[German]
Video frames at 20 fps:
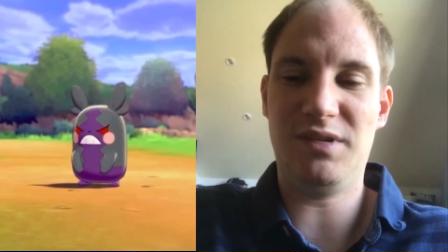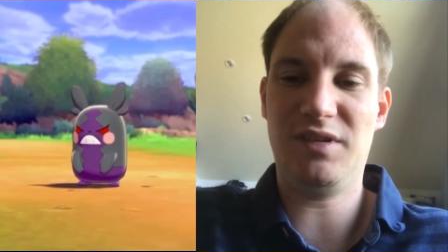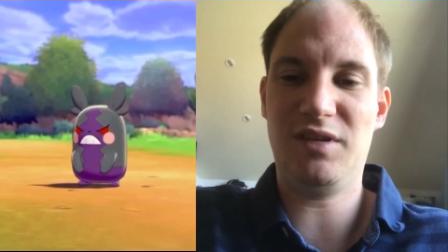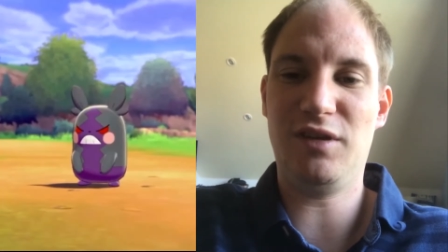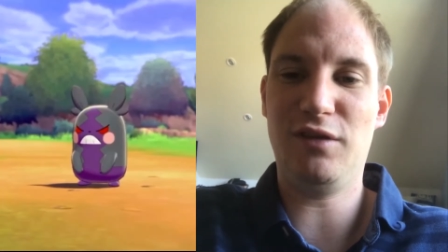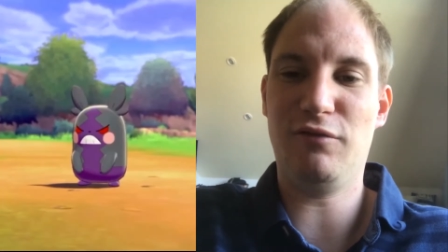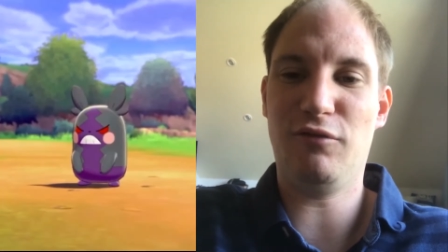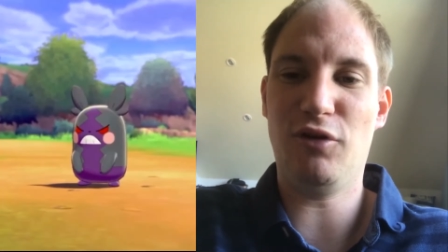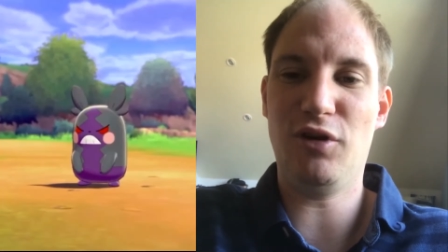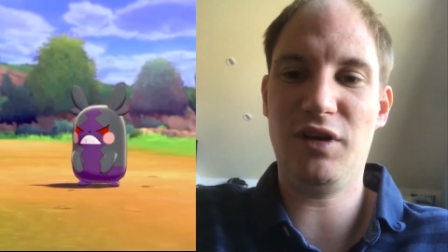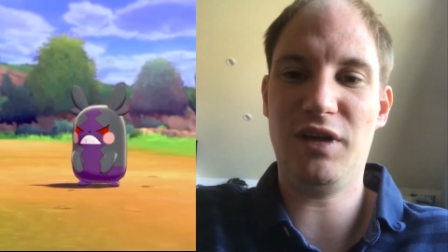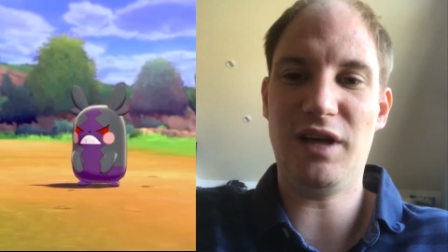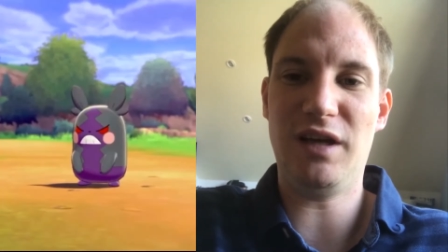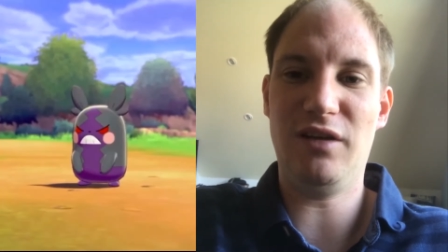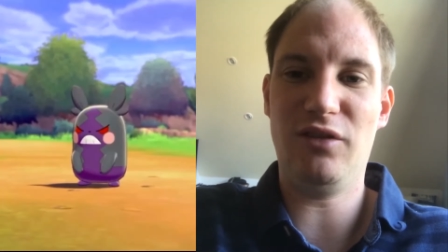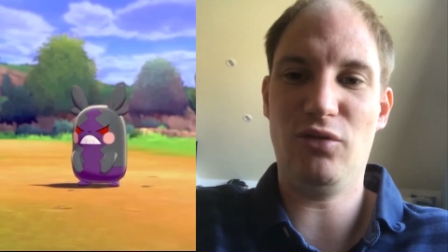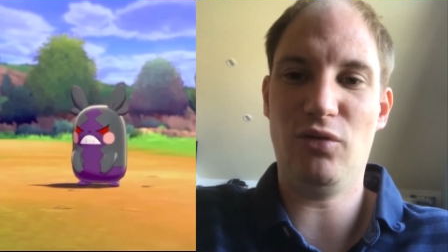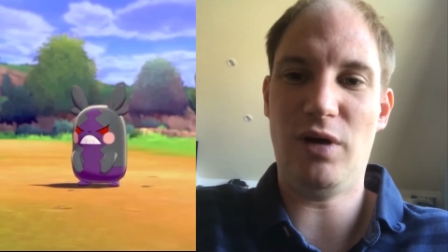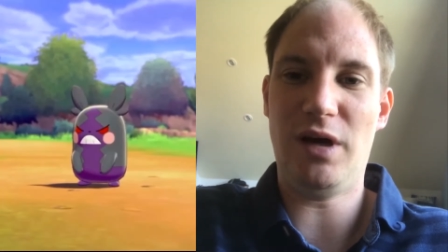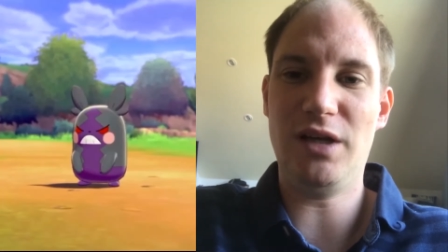sich die vorher nicht alle
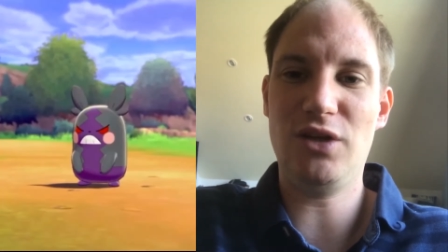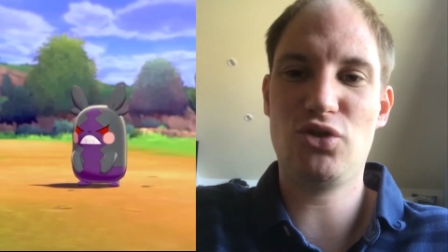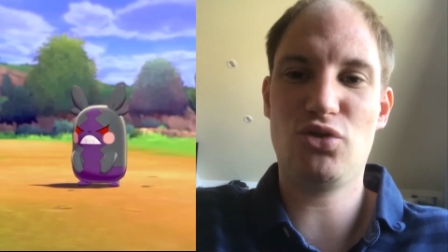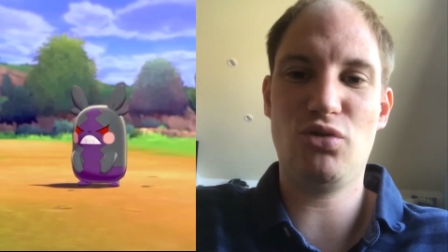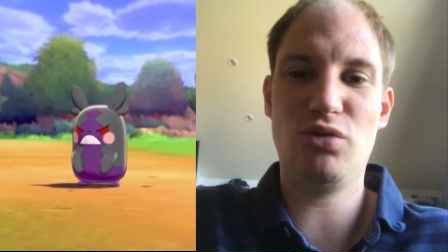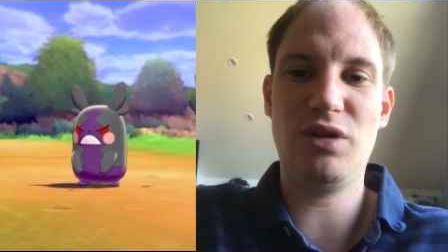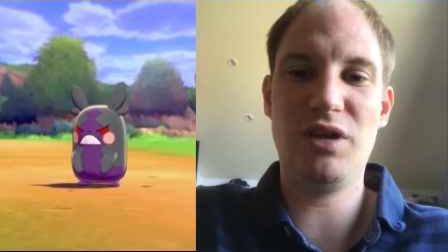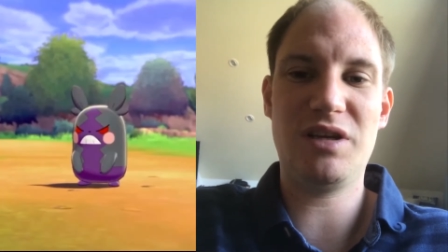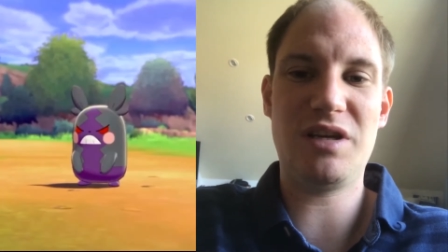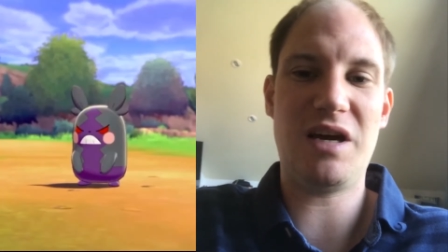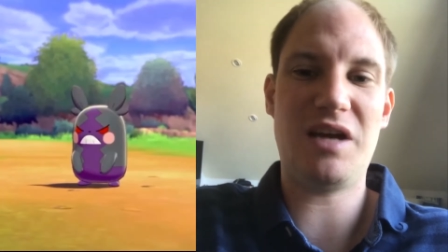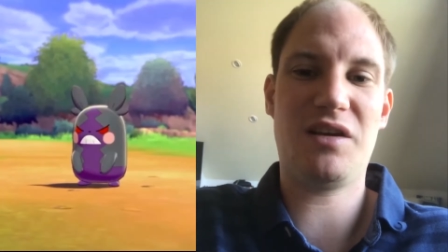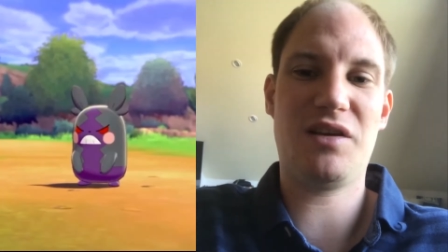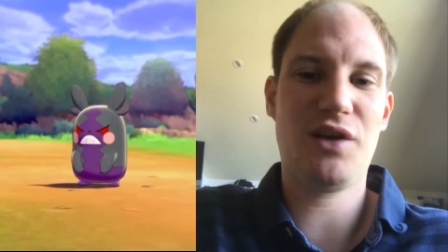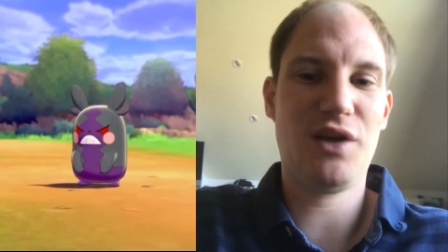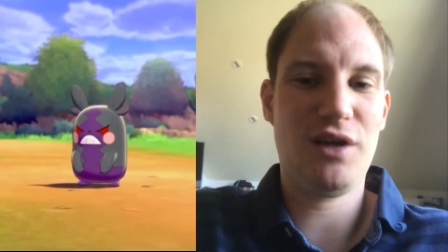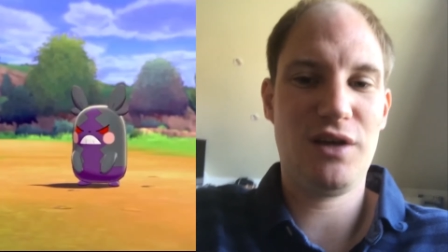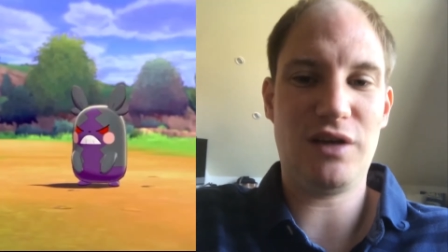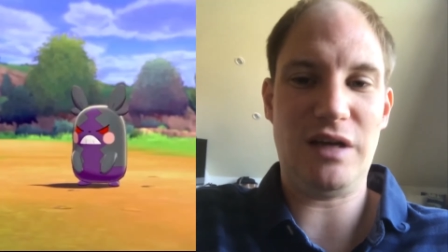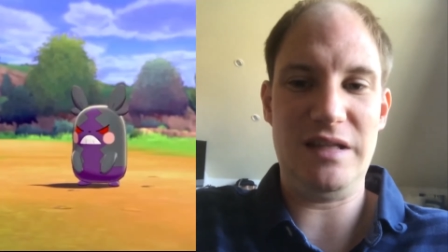so einstudiert hat,
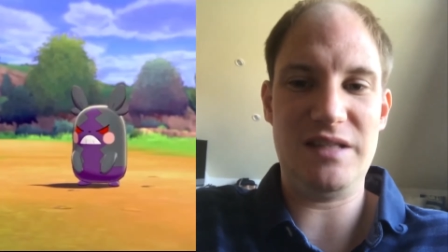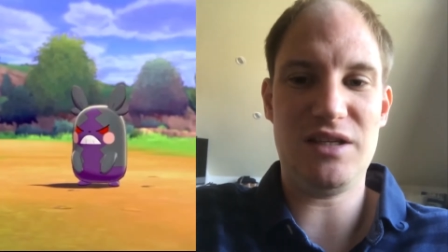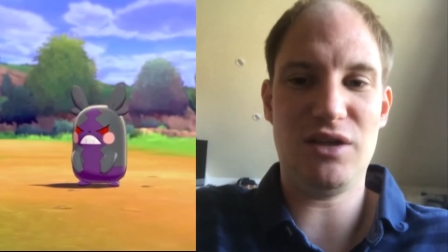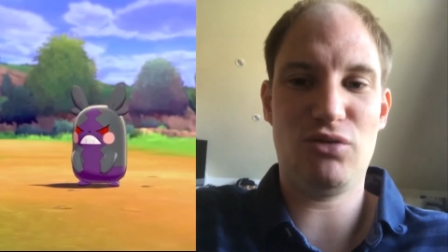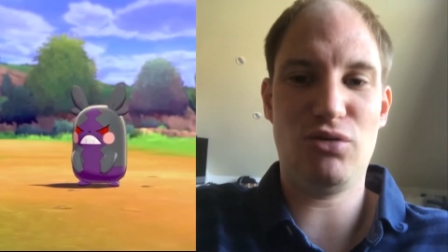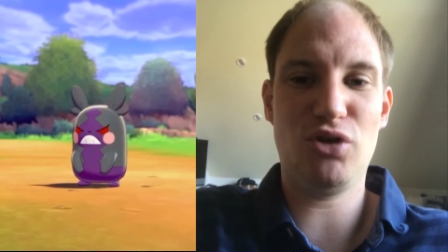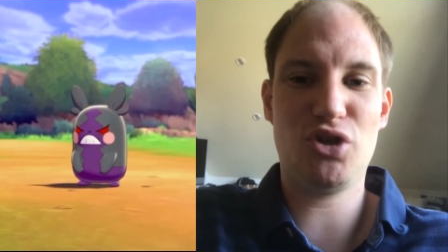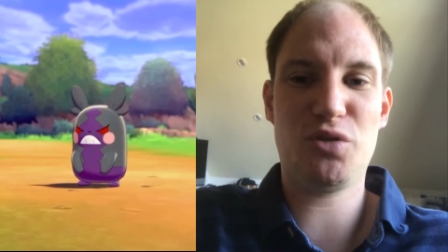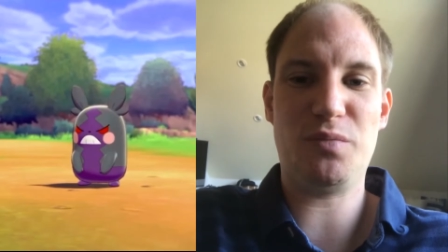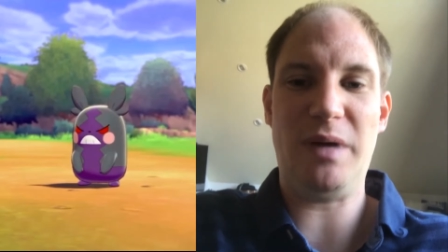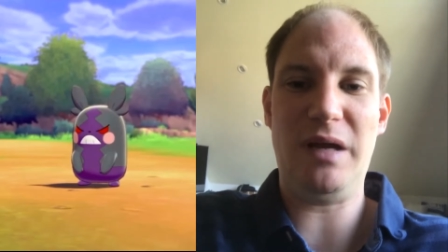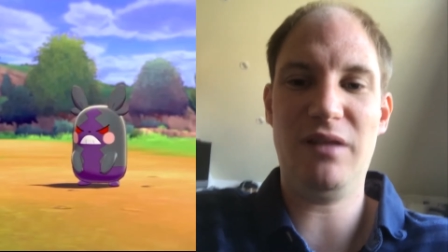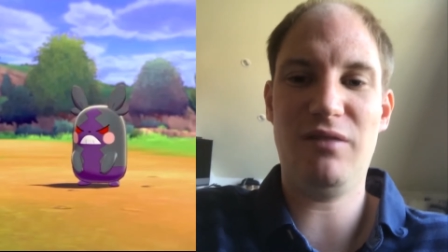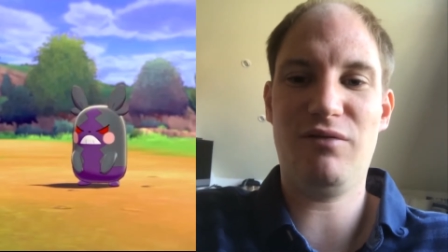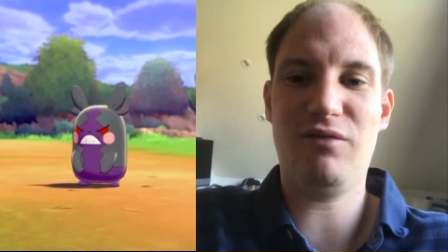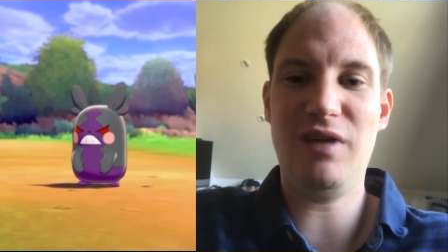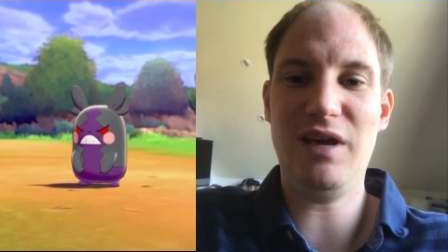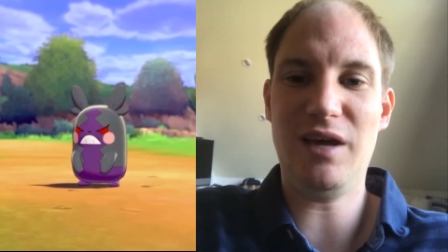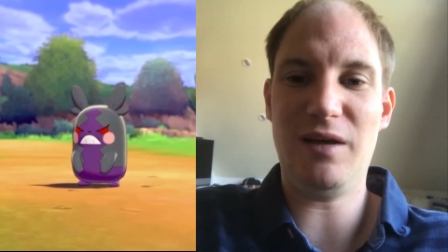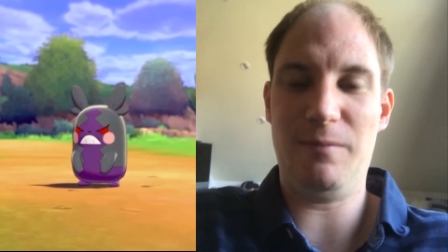kann es natürlich spannend
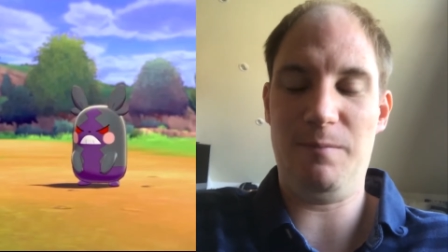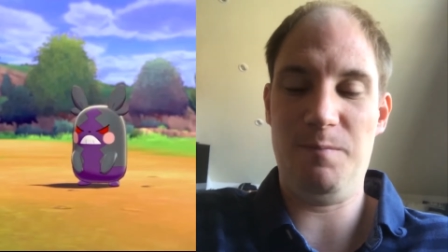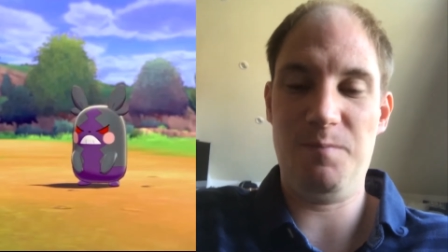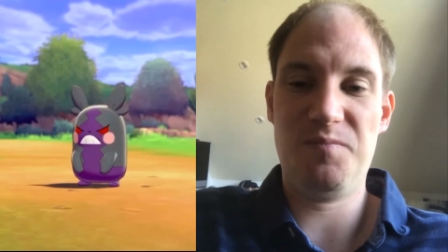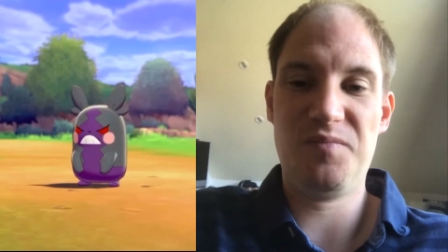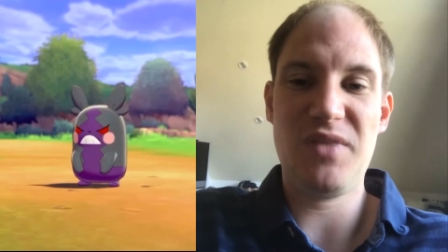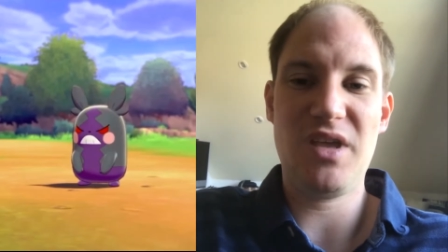werden.